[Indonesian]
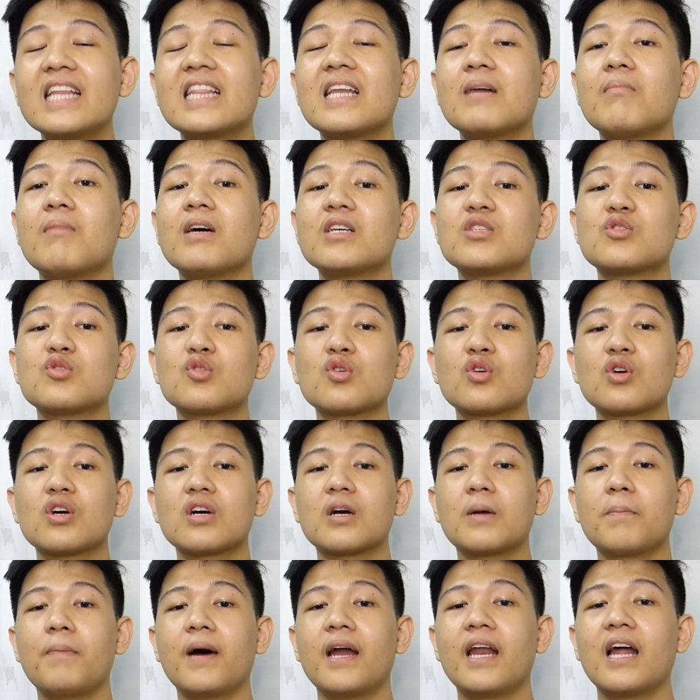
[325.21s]
kita
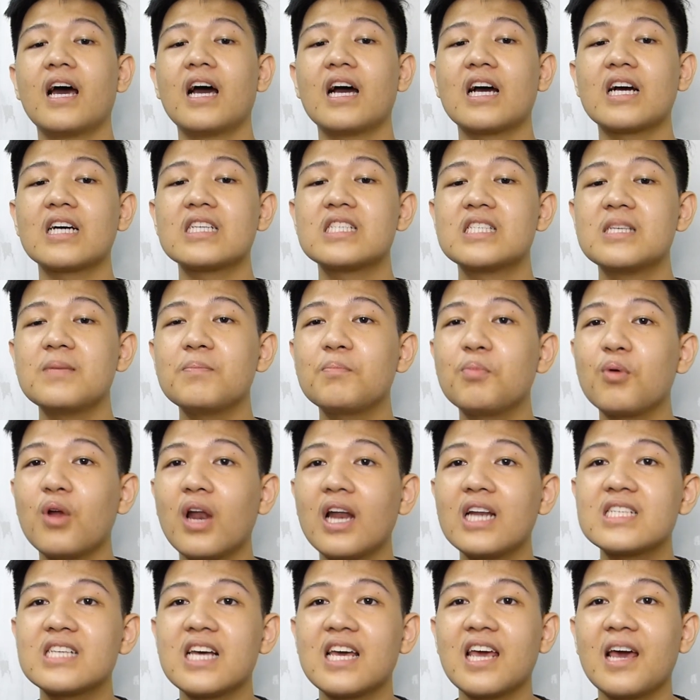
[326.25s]
masuk kepada
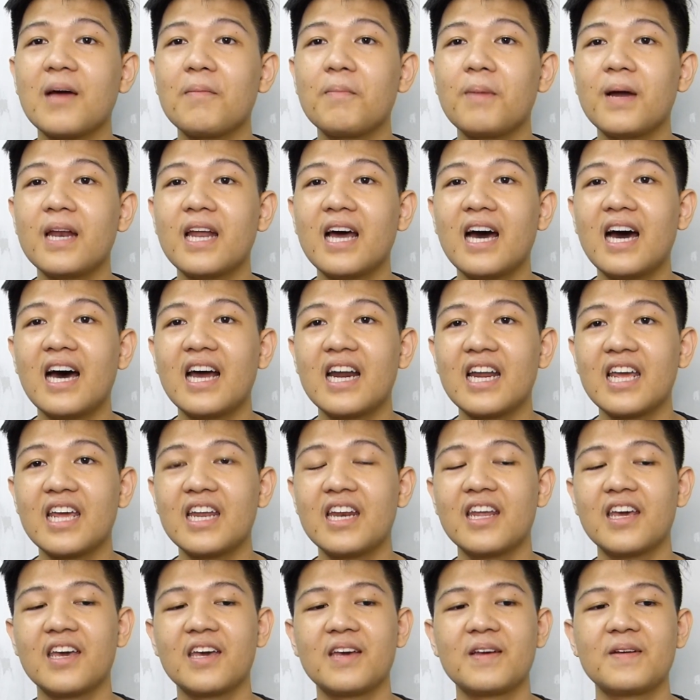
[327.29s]
kesimpulan saya pada hari
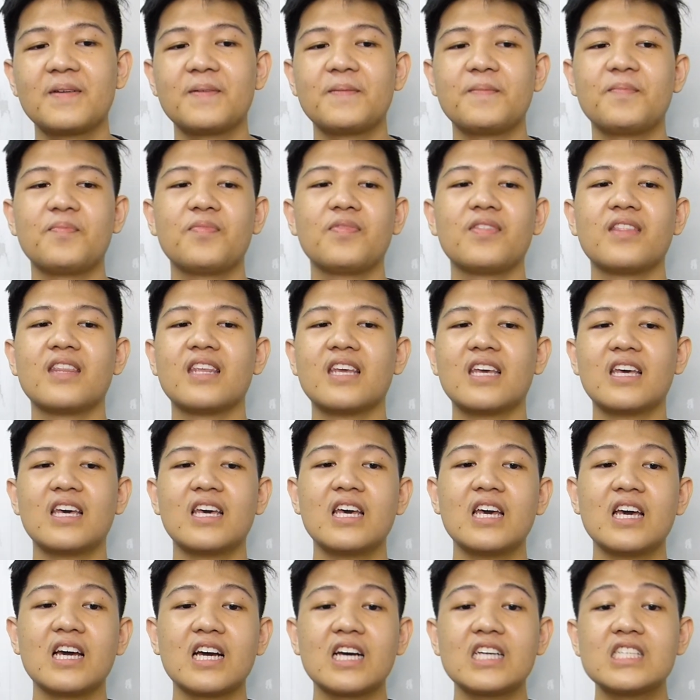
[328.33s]
ini.
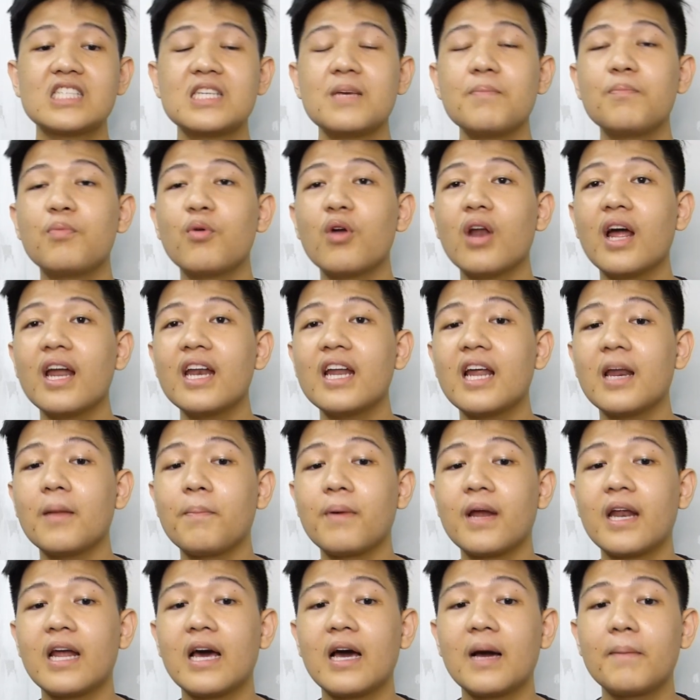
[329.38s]
Kesimpulan
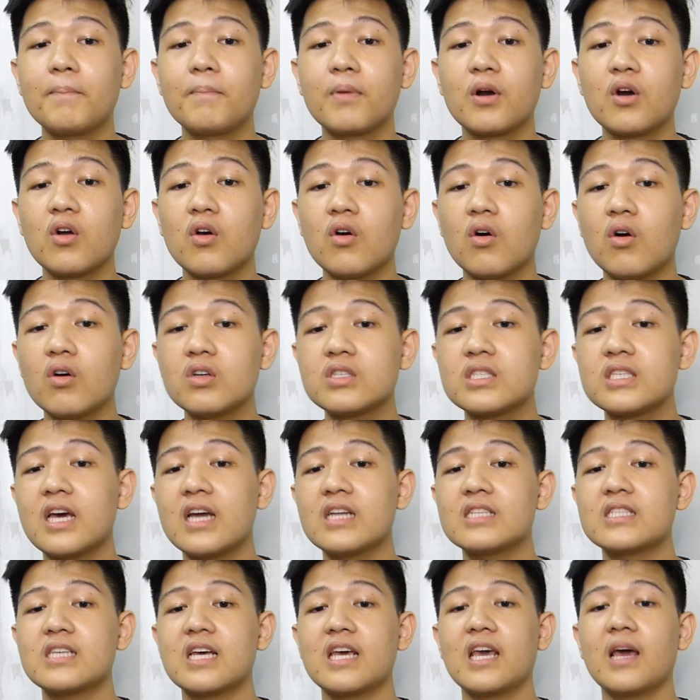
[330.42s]
daripada
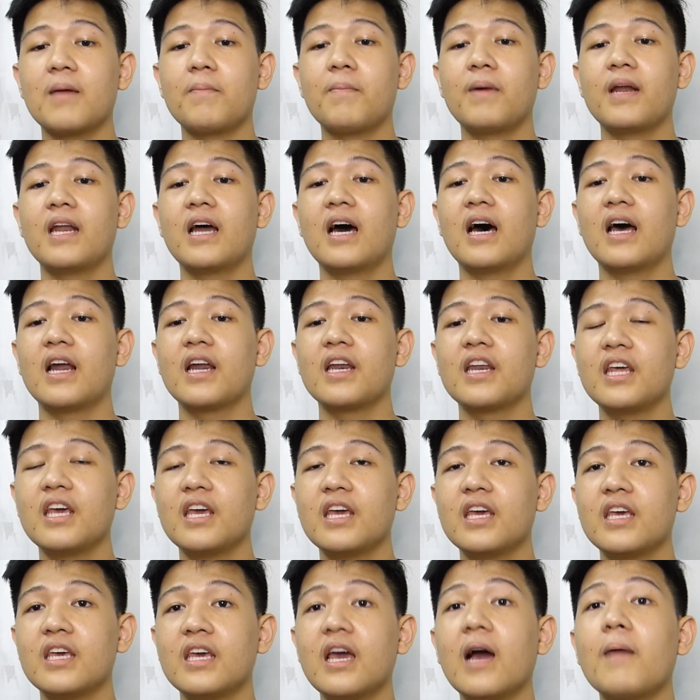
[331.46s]
perkongsian saya pada hari
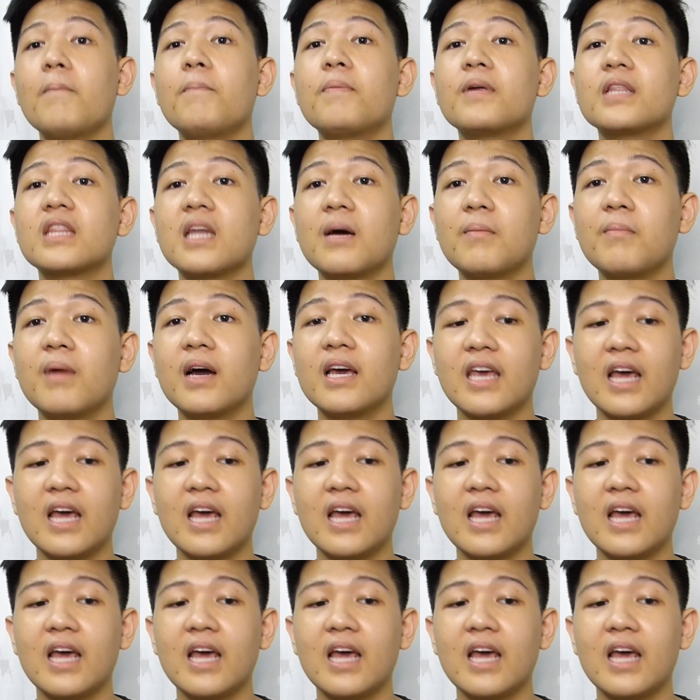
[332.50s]
ini yang pertama